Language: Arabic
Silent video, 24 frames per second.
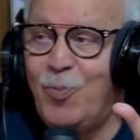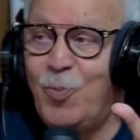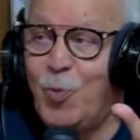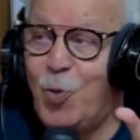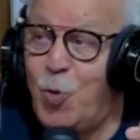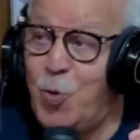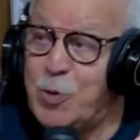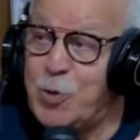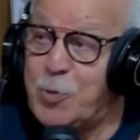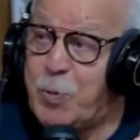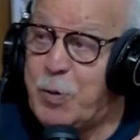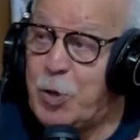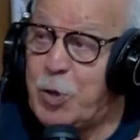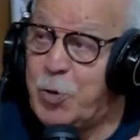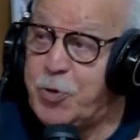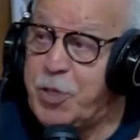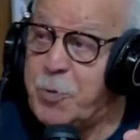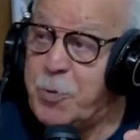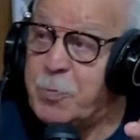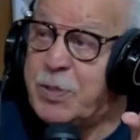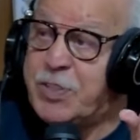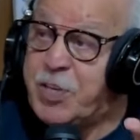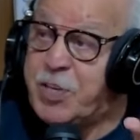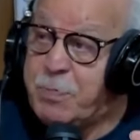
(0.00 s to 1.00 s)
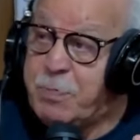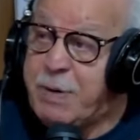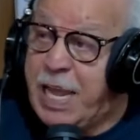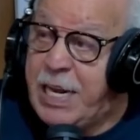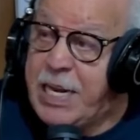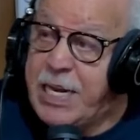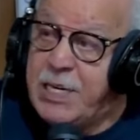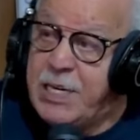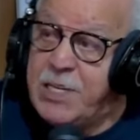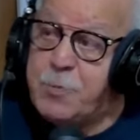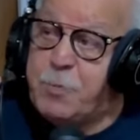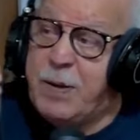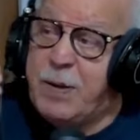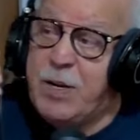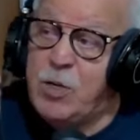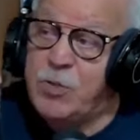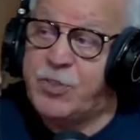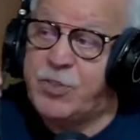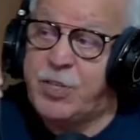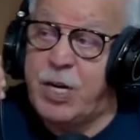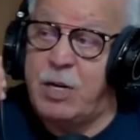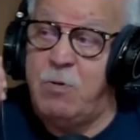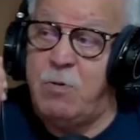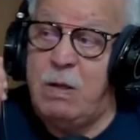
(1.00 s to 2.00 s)
وهو اسبيرانتيز متسمي عليه يعني
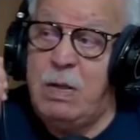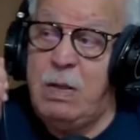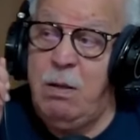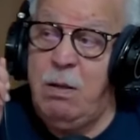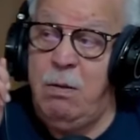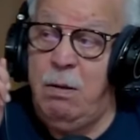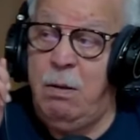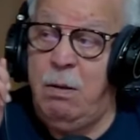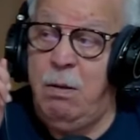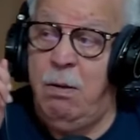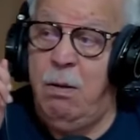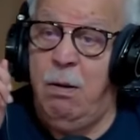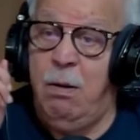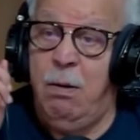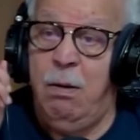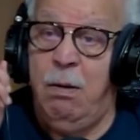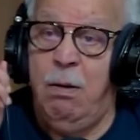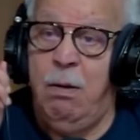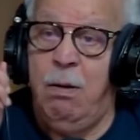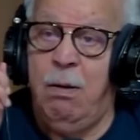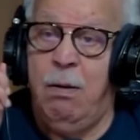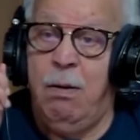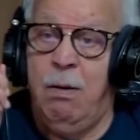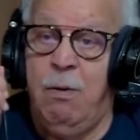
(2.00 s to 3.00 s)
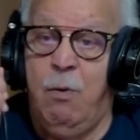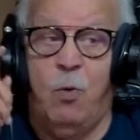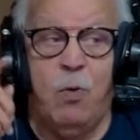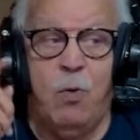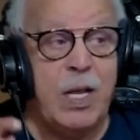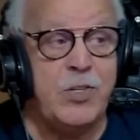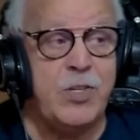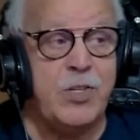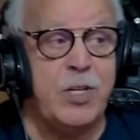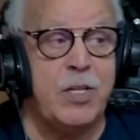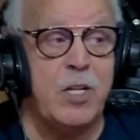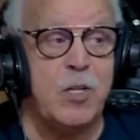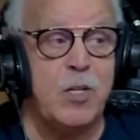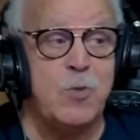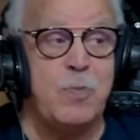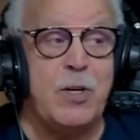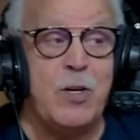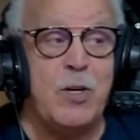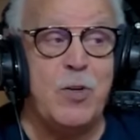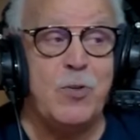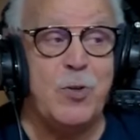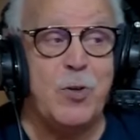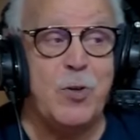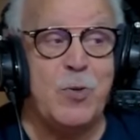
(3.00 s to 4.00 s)
الاسبيرانس راهو وخسرت
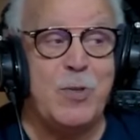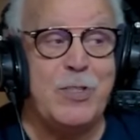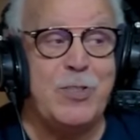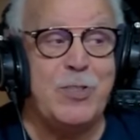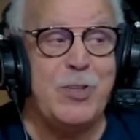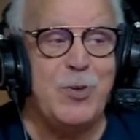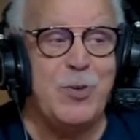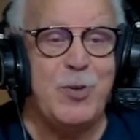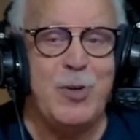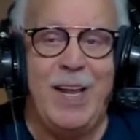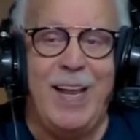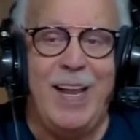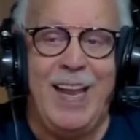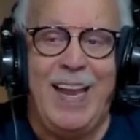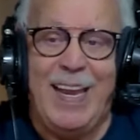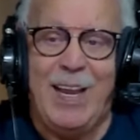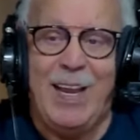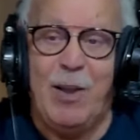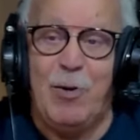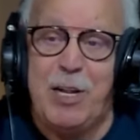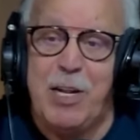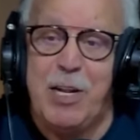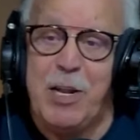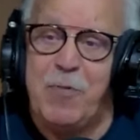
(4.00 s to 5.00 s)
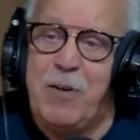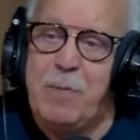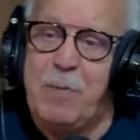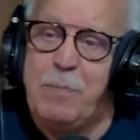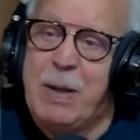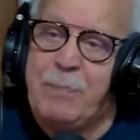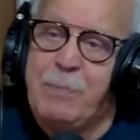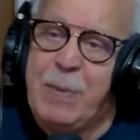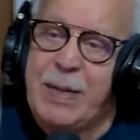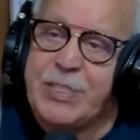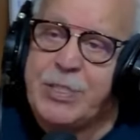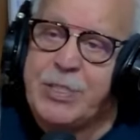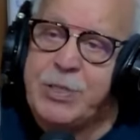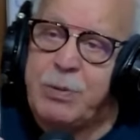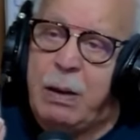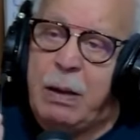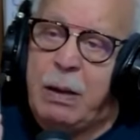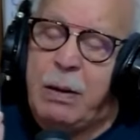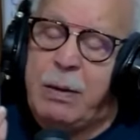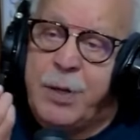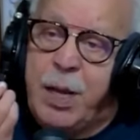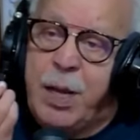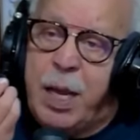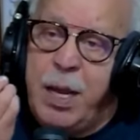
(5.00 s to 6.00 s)
اسبرانس 3 0 يا وليدي فما ماتش
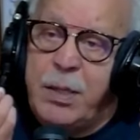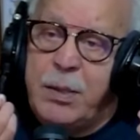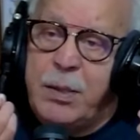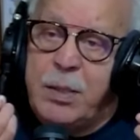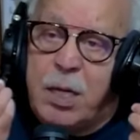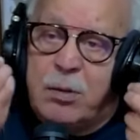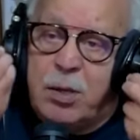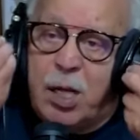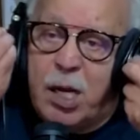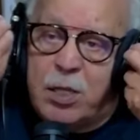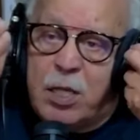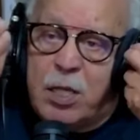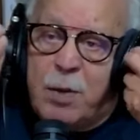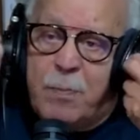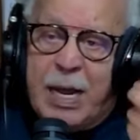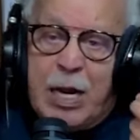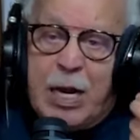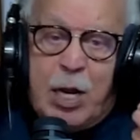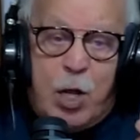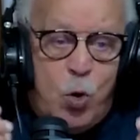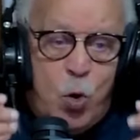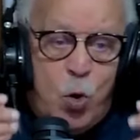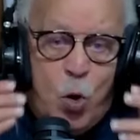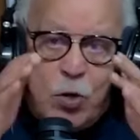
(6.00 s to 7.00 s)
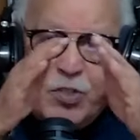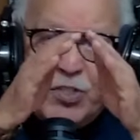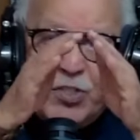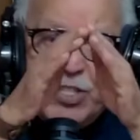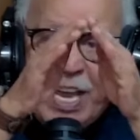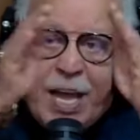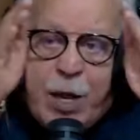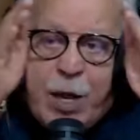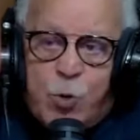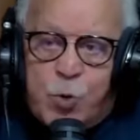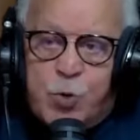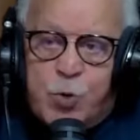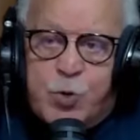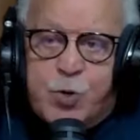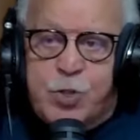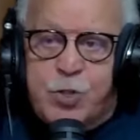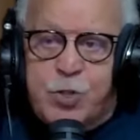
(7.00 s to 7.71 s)
انت, انت تخدم على روحك ساعه ونص